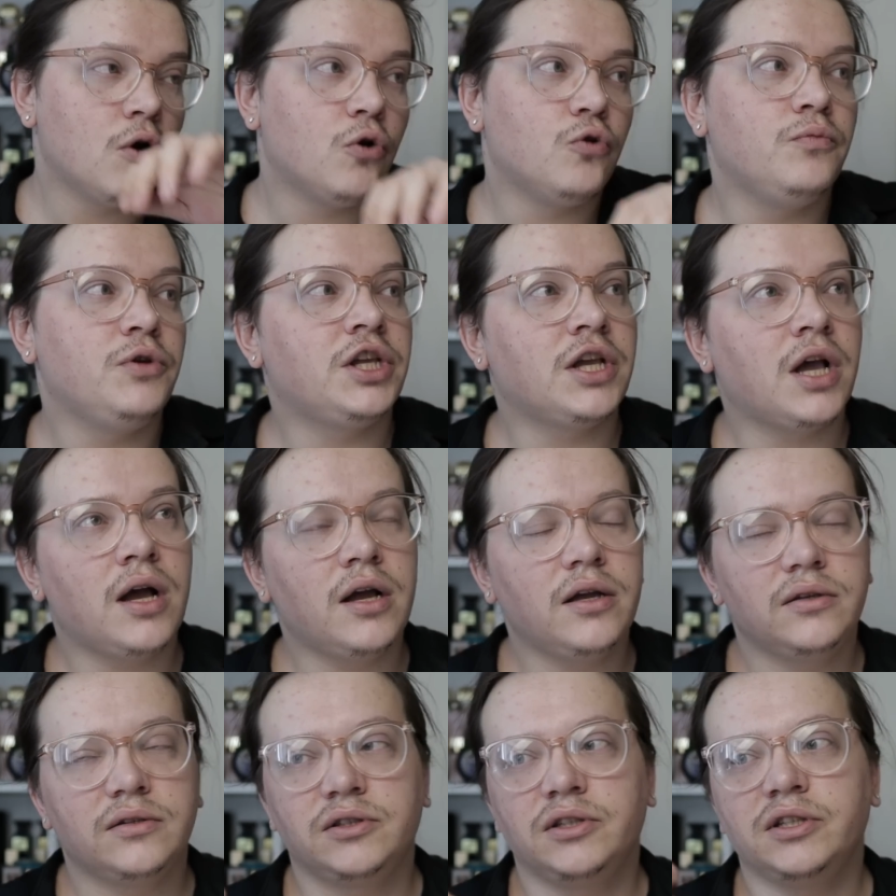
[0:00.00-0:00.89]
У
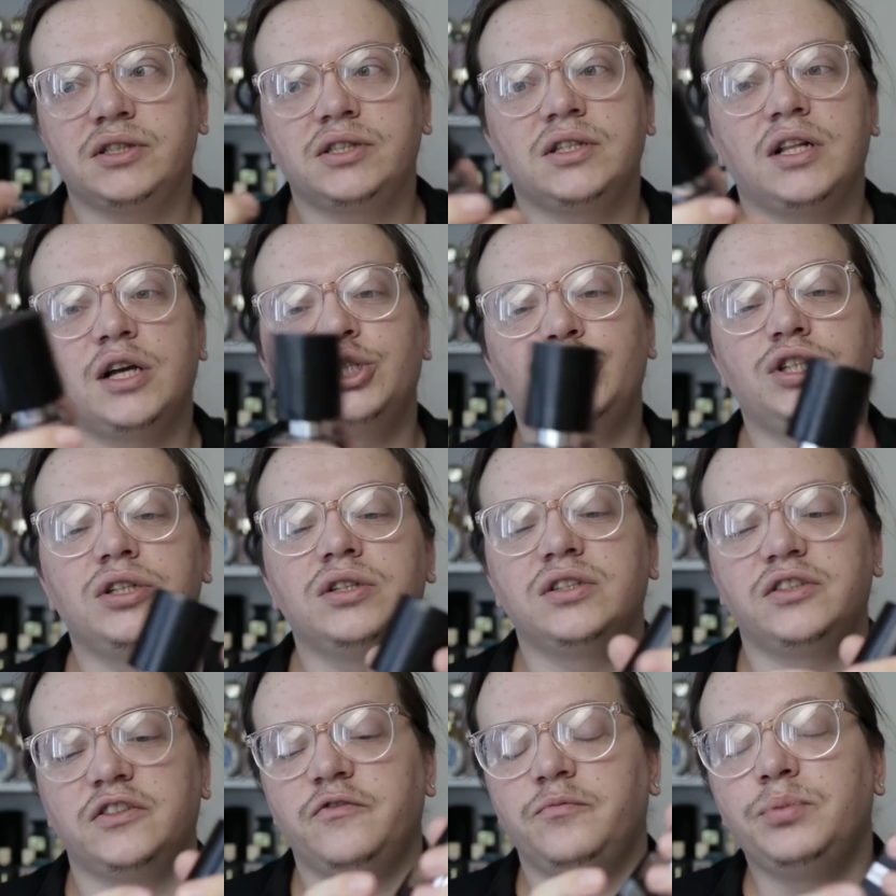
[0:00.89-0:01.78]
меня не
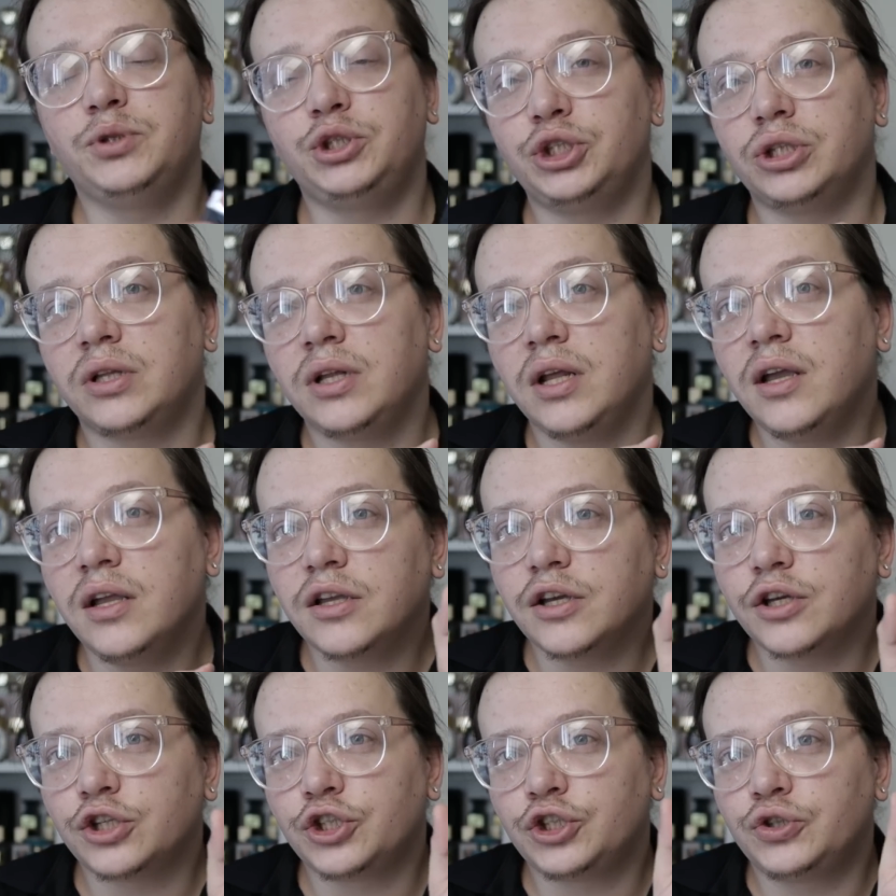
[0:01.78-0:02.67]
сложилось
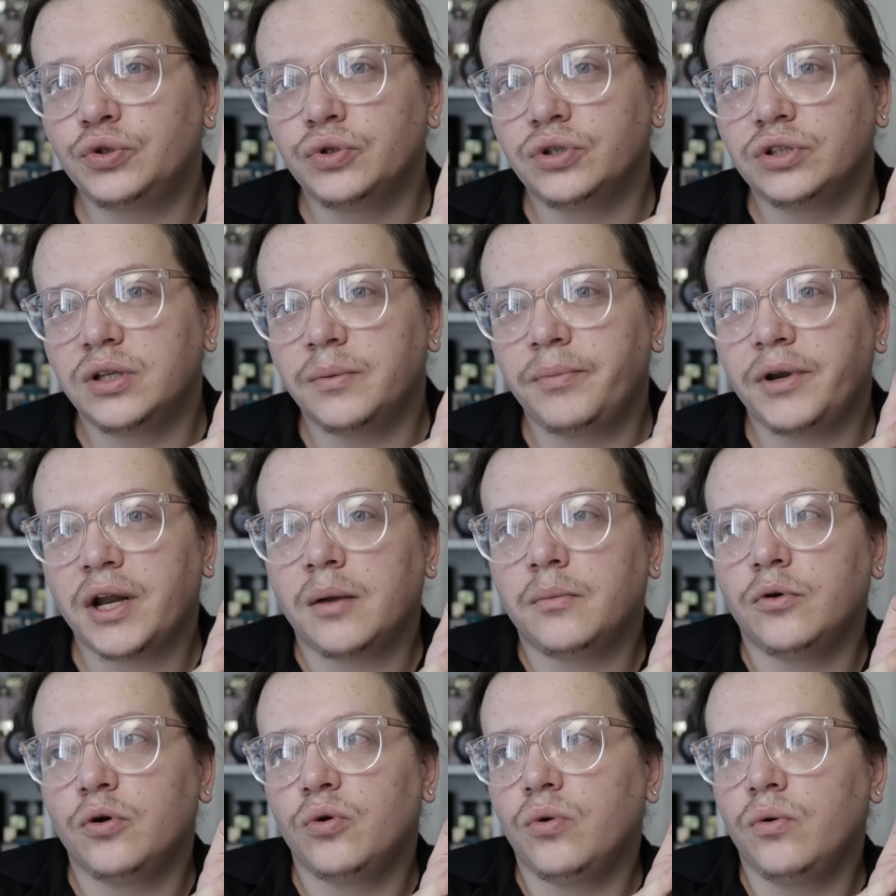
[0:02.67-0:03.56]
впечатление, что это
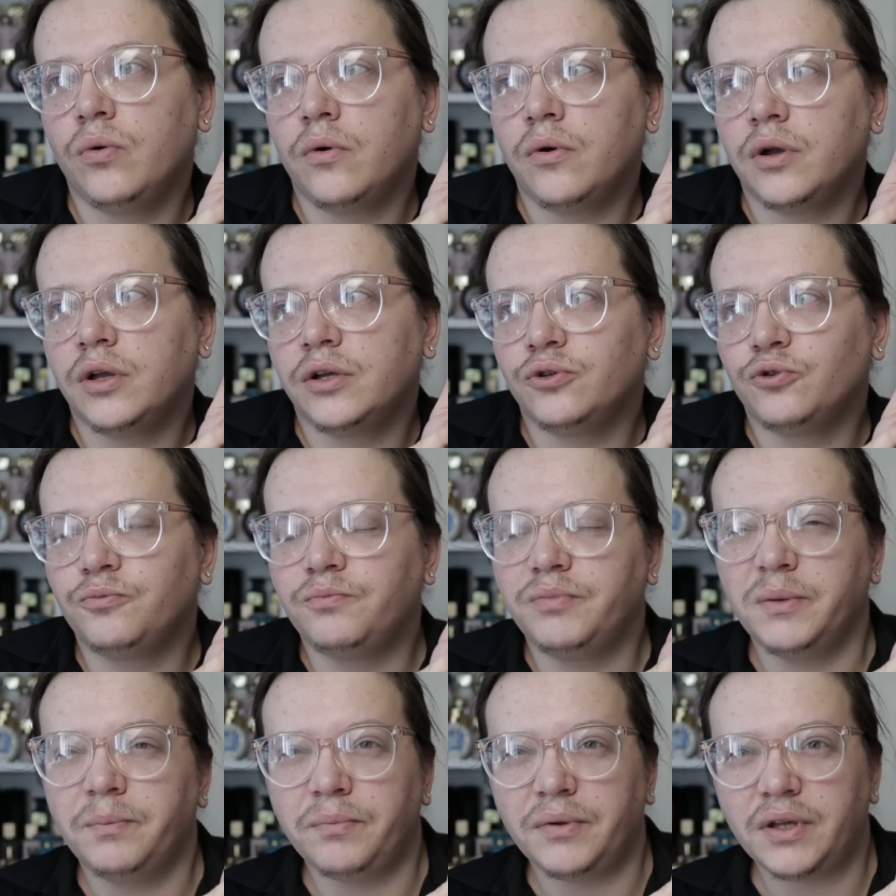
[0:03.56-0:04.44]
прям ой, ну
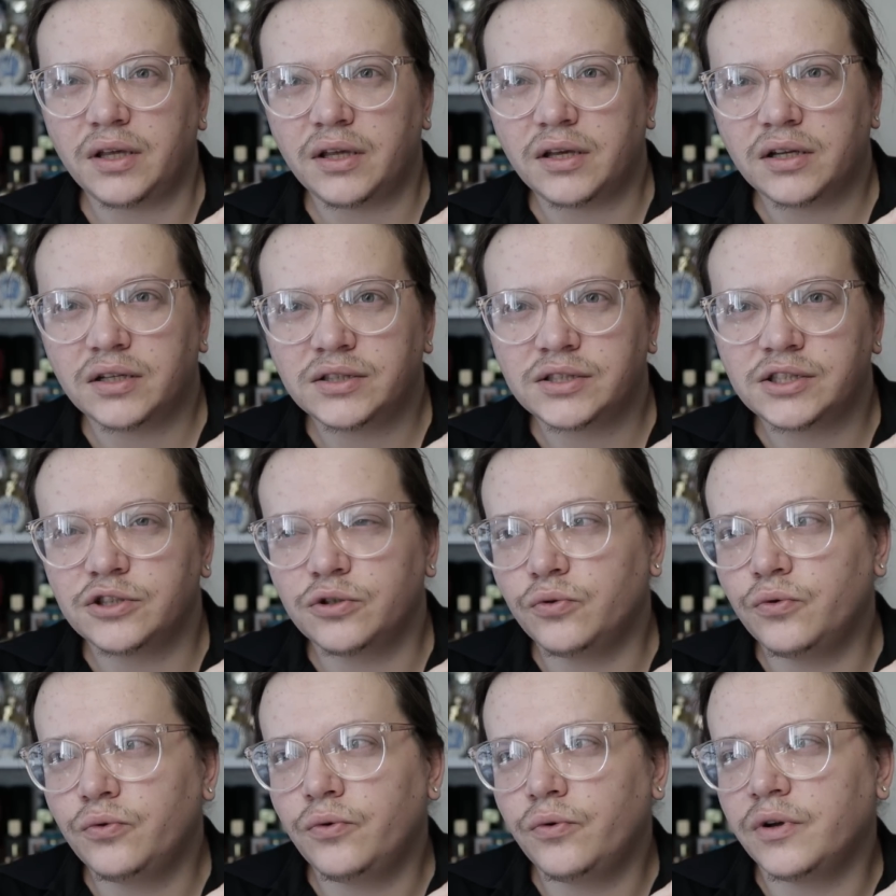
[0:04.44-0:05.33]
пипец,
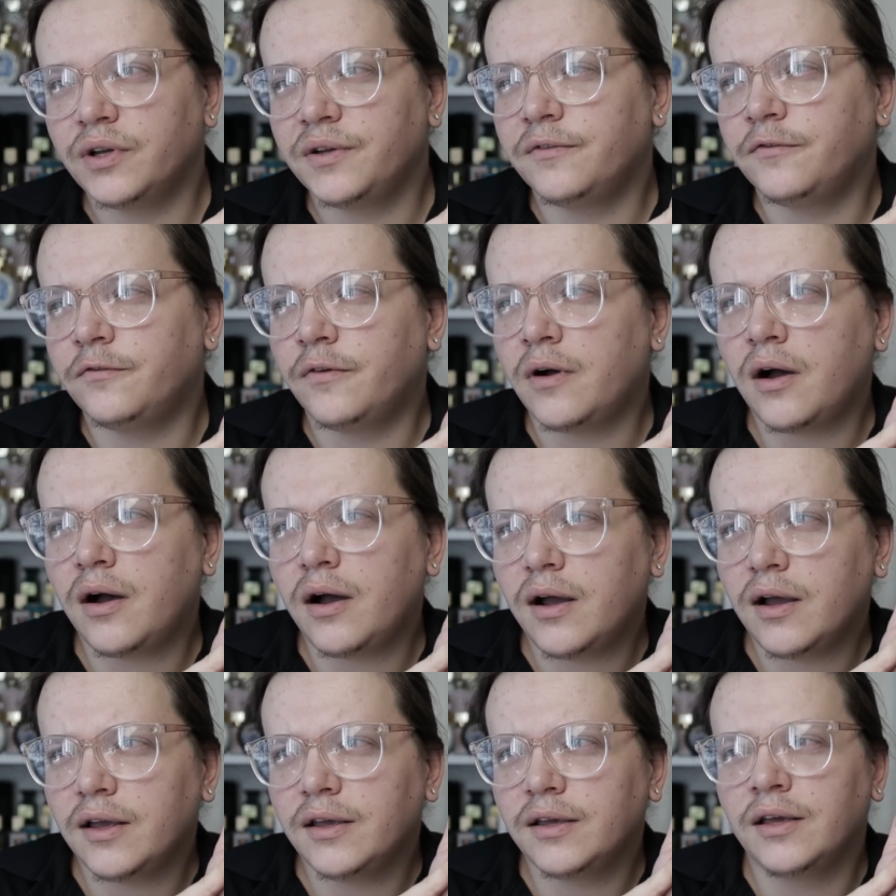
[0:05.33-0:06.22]
ой,
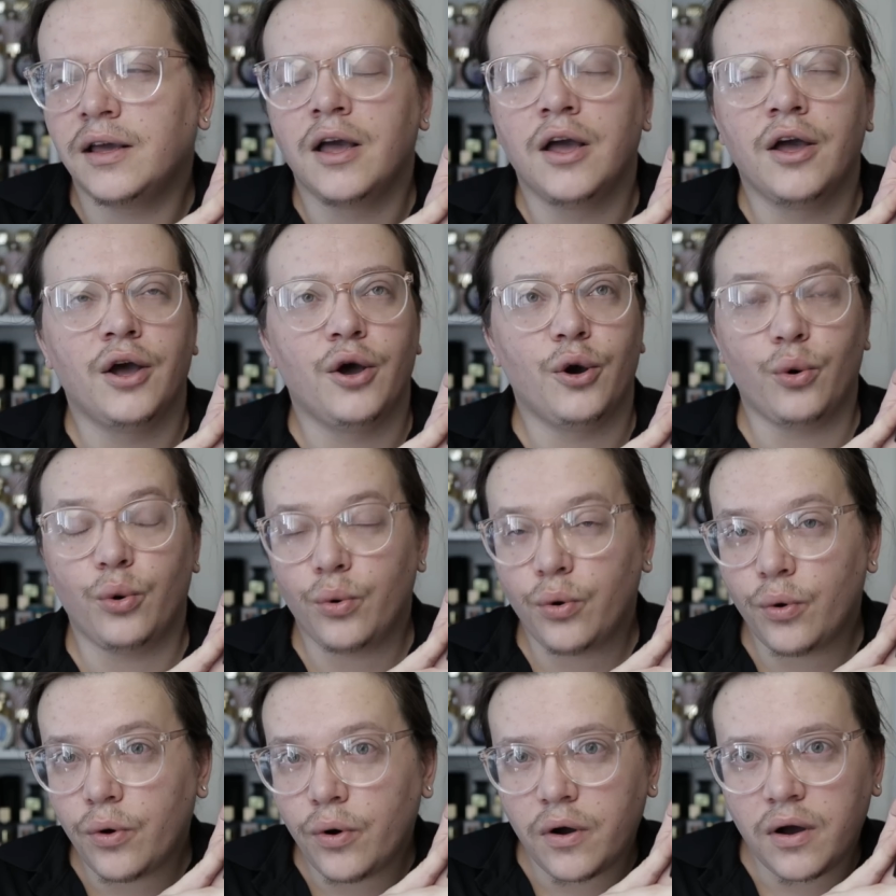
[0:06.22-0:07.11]
вай,
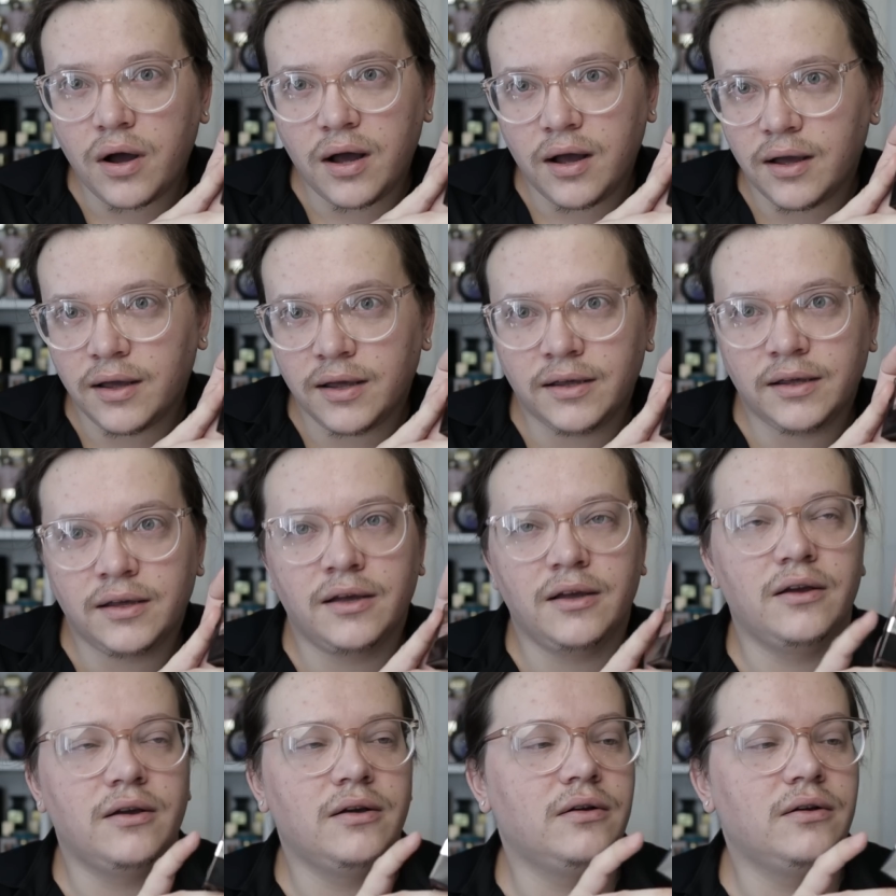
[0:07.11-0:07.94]
ой,